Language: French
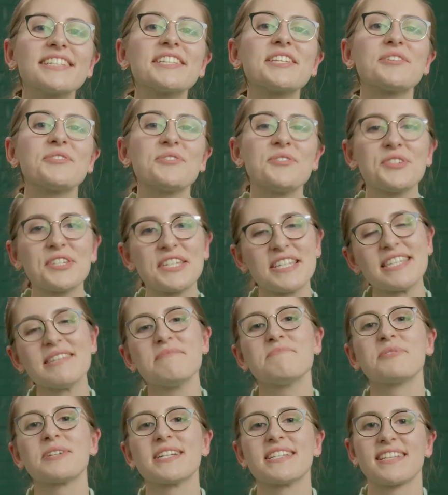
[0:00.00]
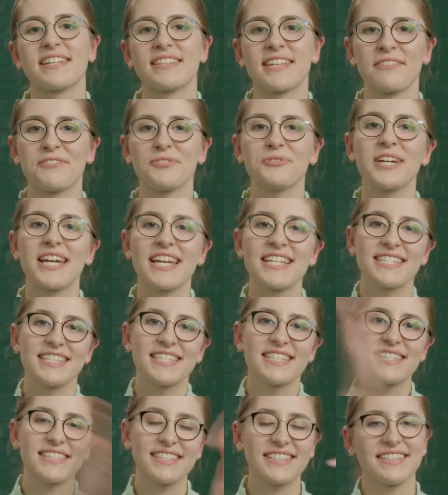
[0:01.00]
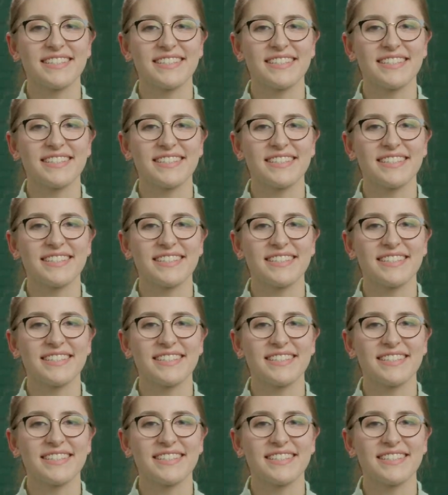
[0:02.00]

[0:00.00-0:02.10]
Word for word: C'est Eugénie pour les interviews Estis.